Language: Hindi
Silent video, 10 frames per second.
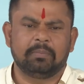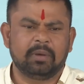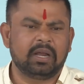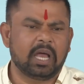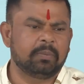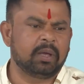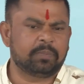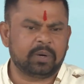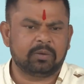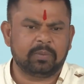मीडिया में
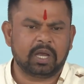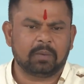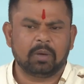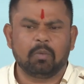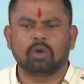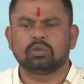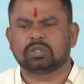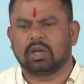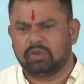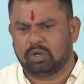प्रिंट मीडिया में बहुत उसका